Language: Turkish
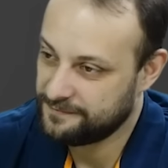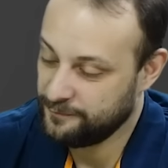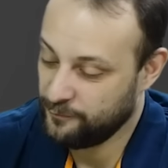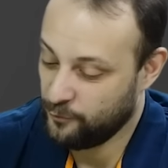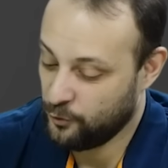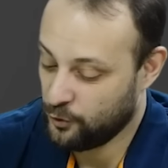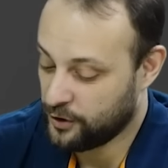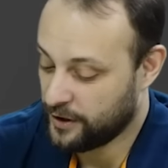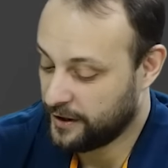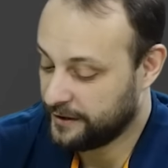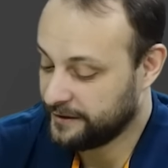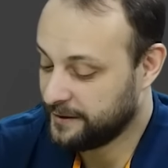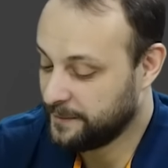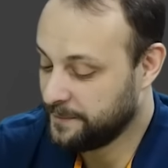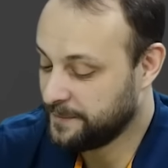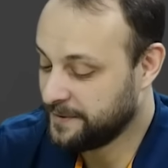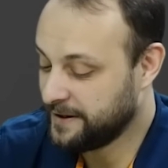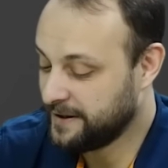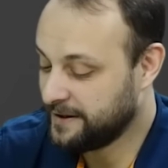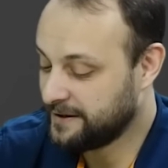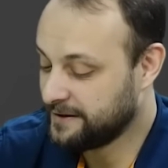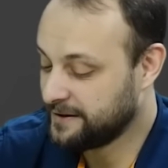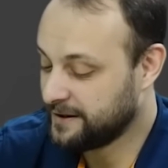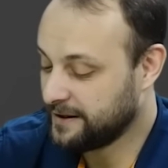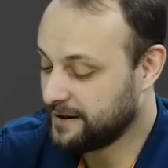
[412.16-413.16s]
Volkan
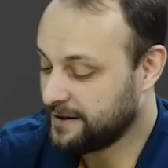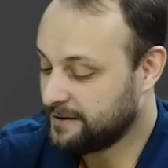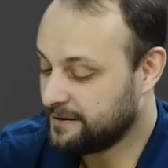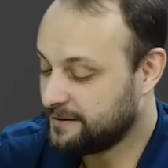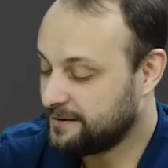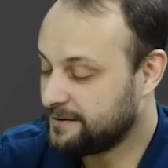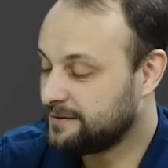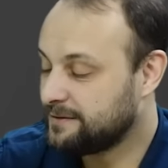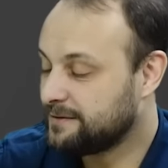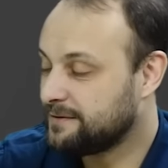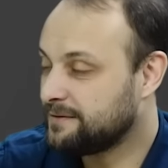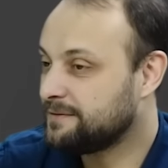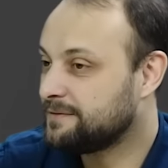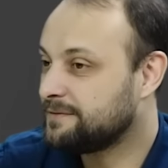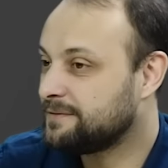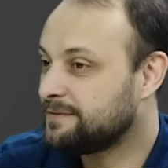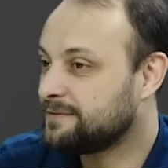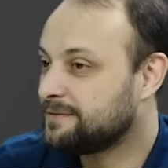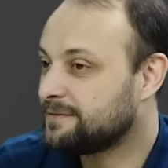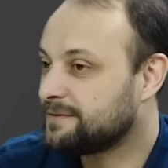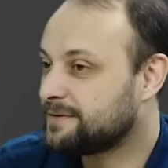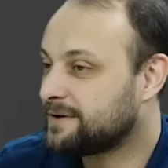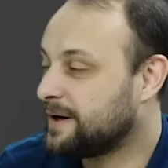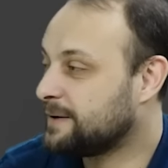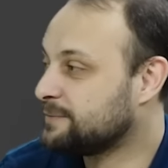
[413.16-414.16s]
Demirel'in de
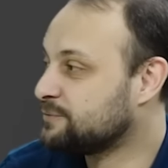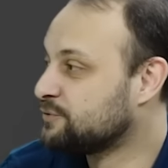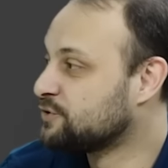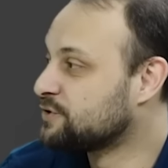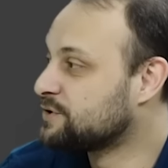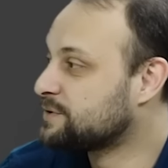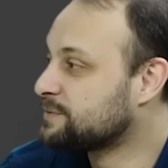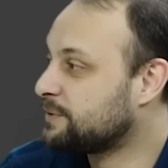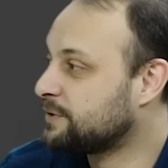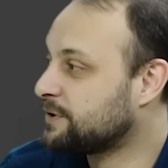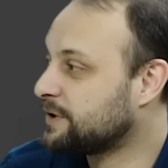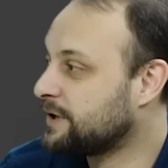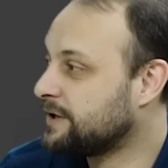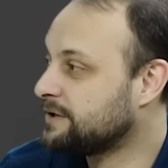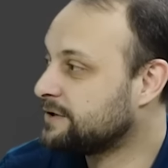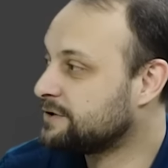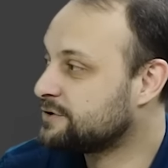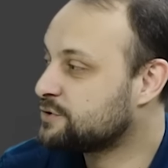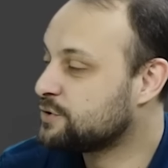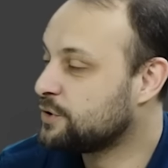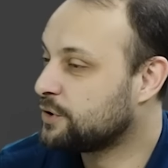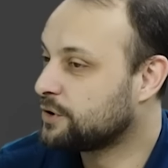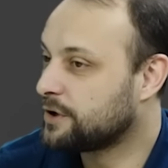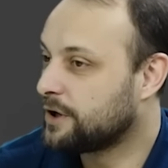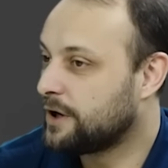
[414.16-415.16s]
Trabzonspor
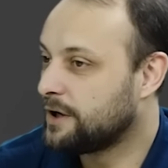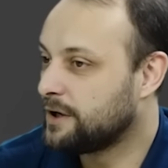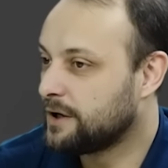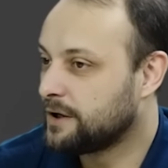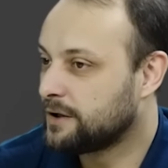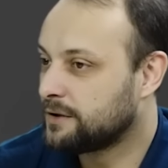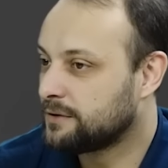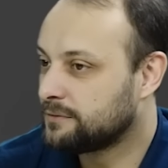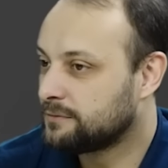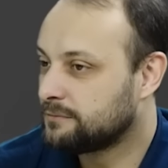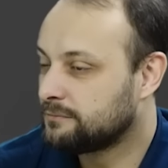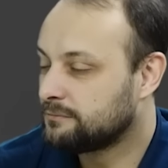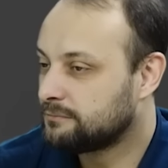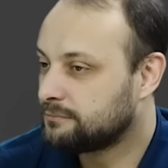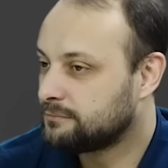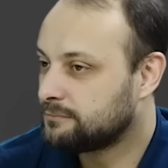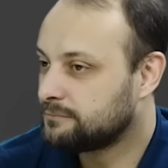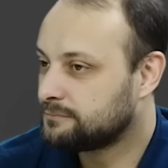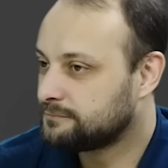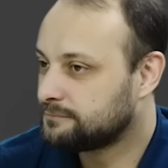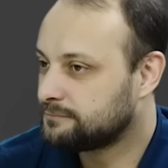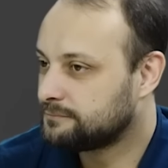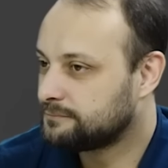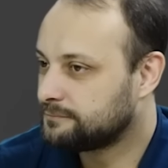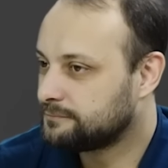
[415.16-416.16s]
ilgisi yok hala.
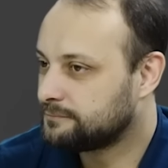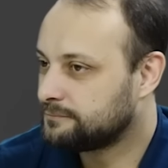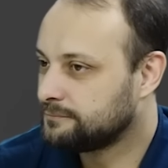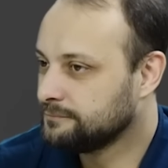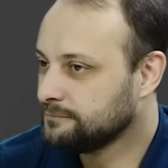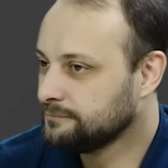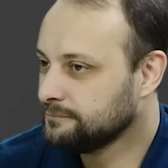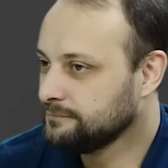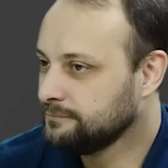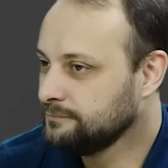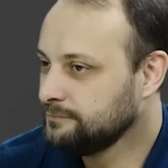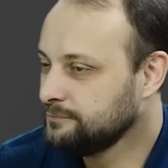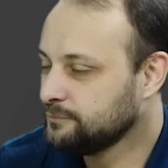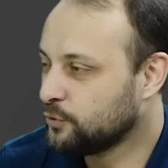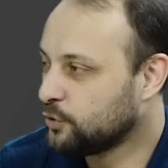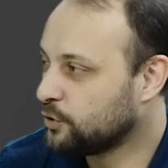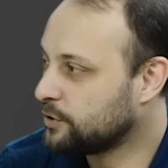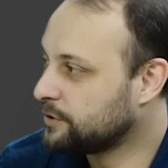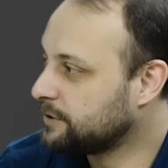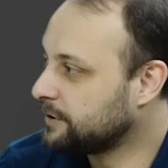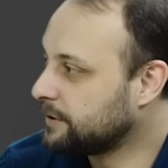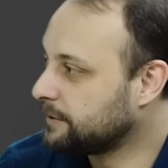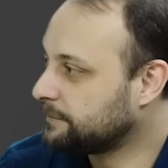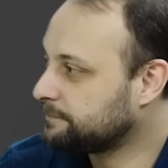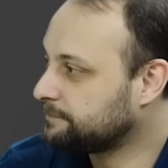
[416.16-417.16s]
Bu
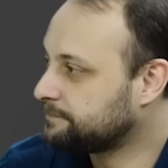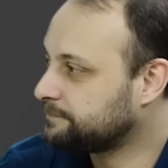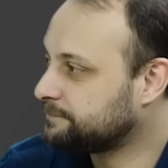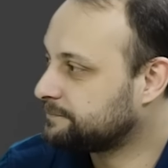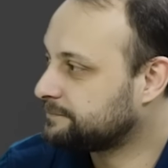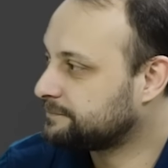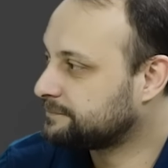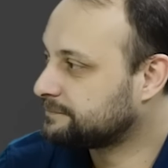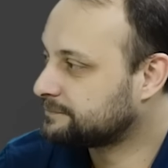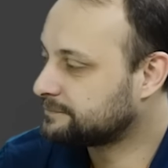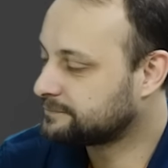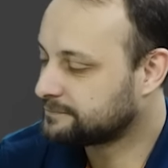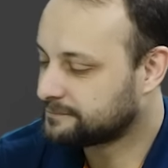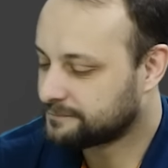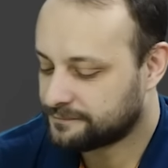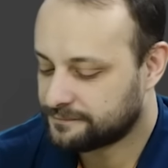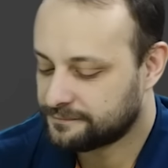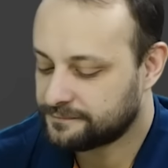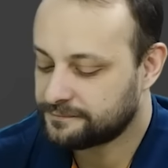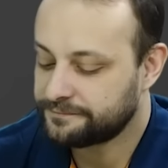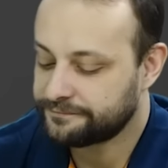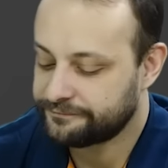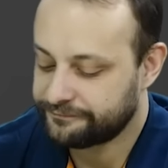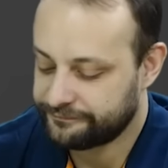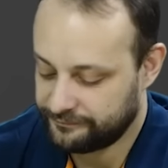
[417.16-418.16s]
arada. Oo,
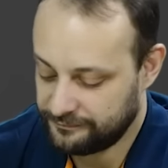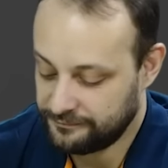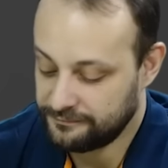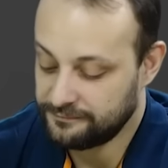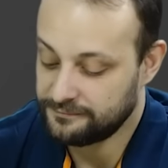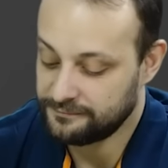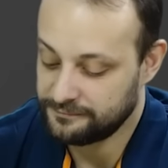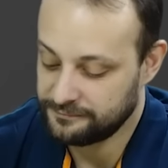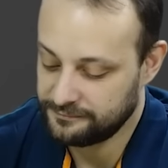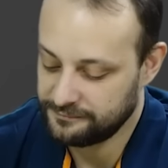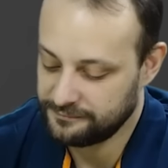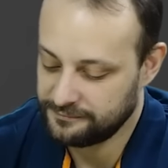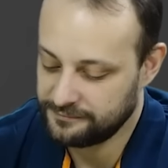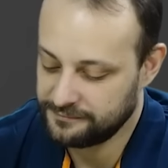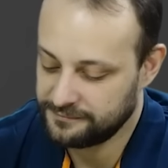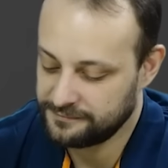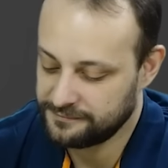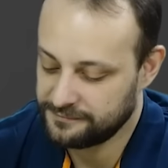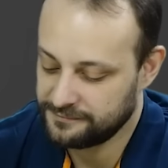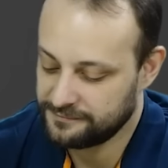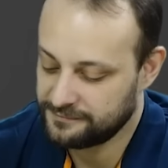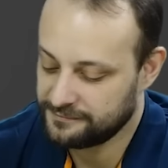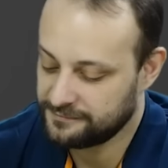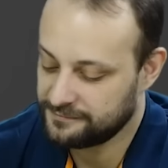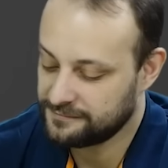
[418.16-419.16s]
sürprize aldım
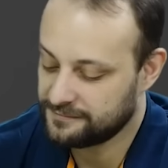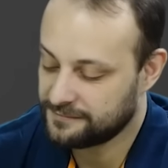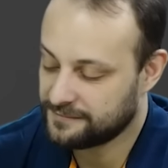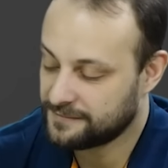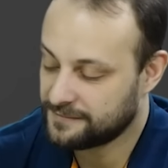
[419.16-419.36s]
diyorsun.